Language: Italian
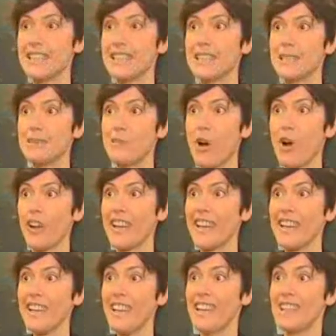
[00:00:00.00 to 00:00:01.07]

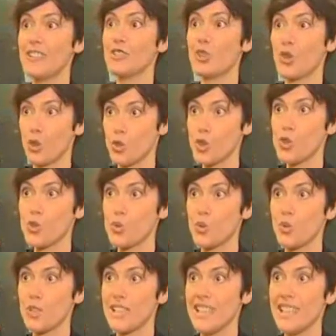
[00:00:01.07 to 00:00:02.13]
testimoni
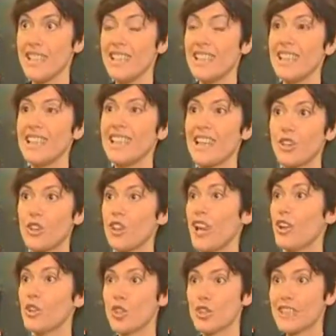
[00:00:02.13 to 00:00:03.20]
sconosciuti che con
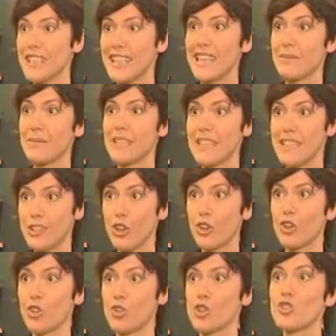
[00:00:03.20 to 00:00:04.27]
la loro telecamerina o
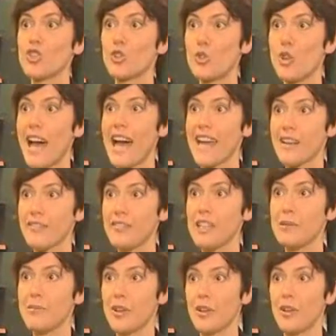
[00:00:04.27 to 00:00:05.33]
con il loro cellulare
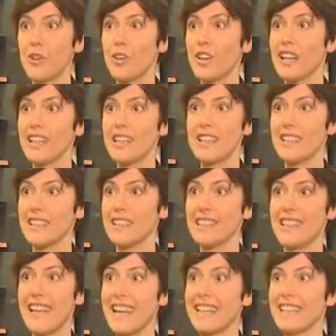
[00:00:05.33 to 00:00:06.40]
filmano uh, in
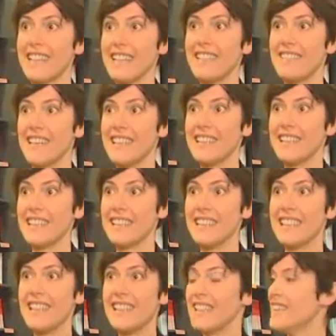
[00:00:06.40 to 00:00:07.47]
diretta gli
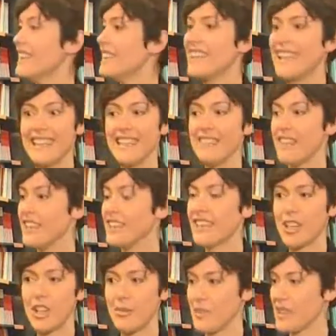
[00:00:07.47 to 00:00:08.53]
eventi che
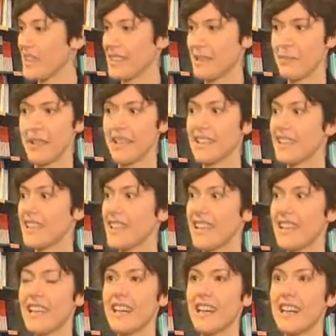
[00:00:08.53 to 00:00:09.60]
diventano
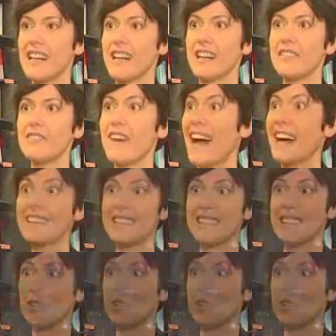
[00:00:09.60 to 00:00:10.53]
immediatamente uh, fatti,